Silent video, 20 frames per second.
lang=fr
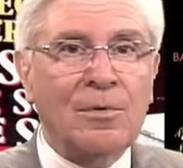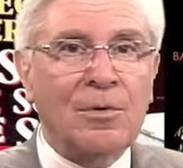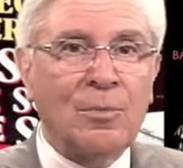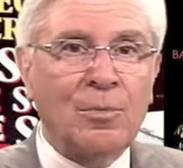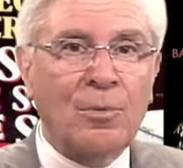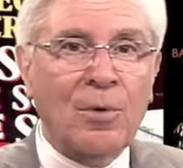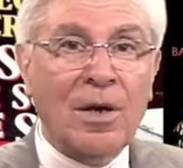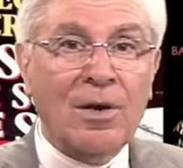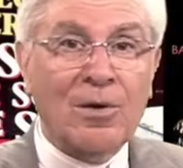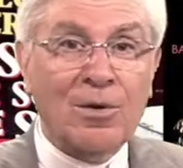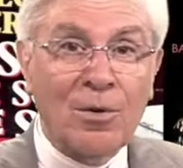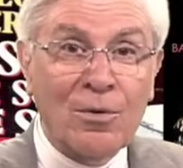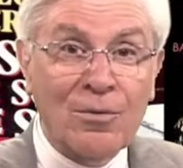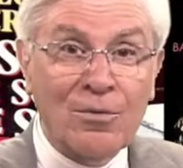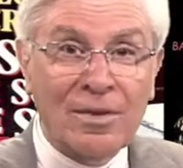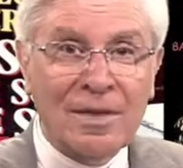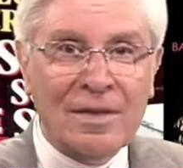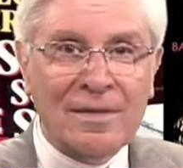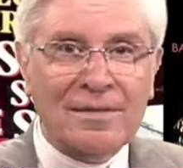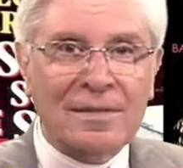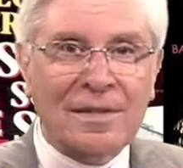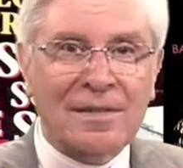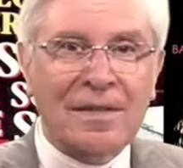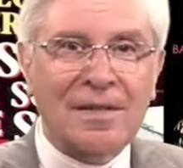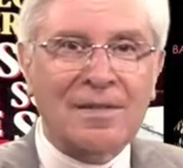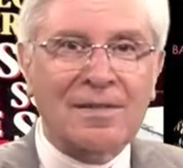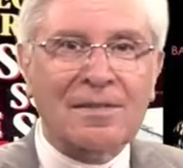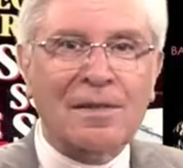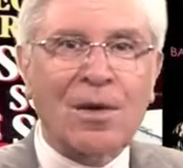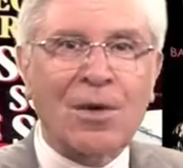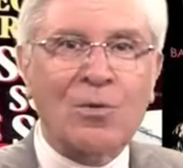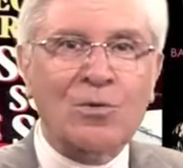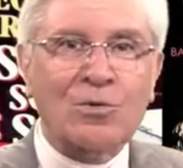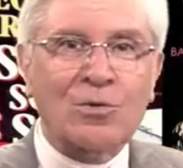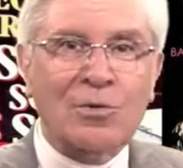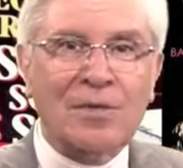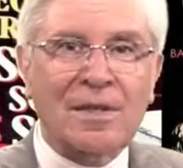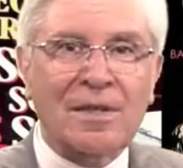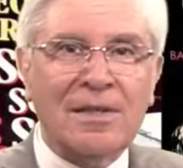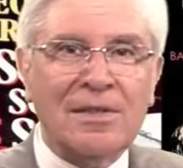le point levé s'adressa aux
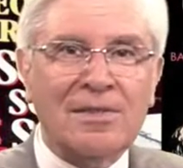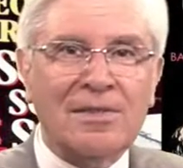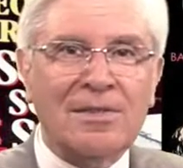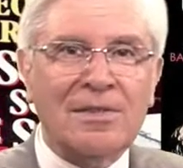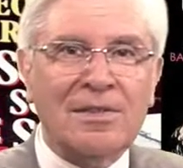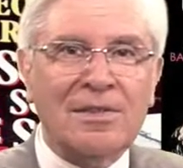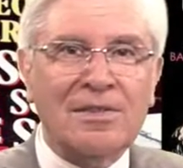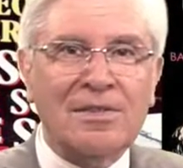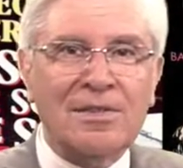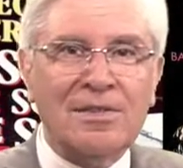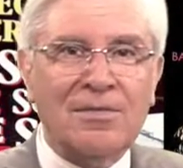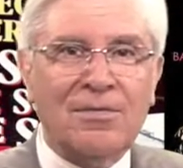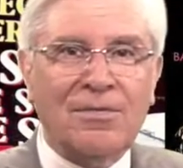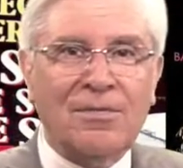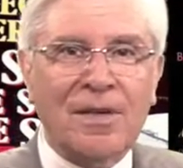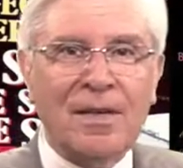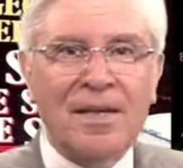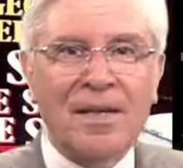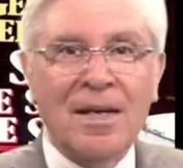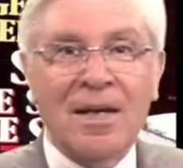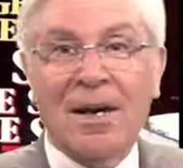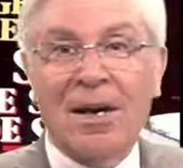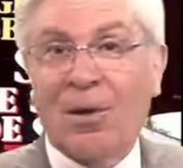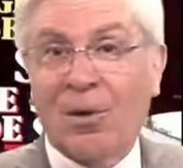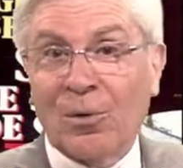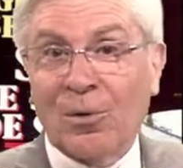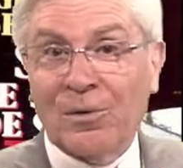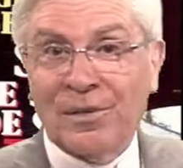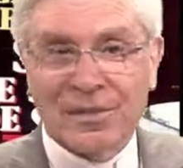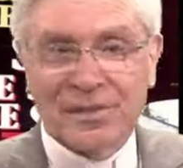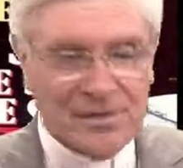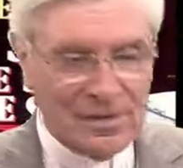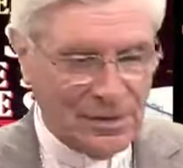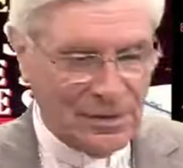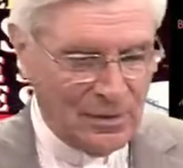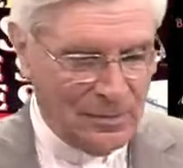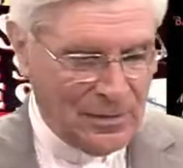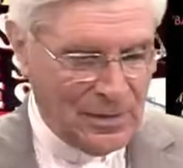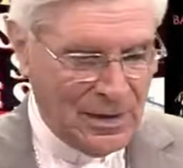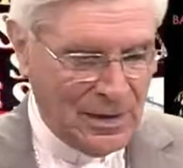journalistes qui sifflait en
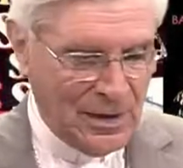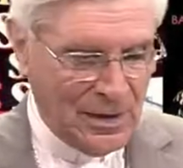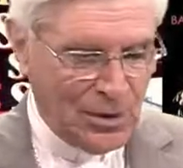disant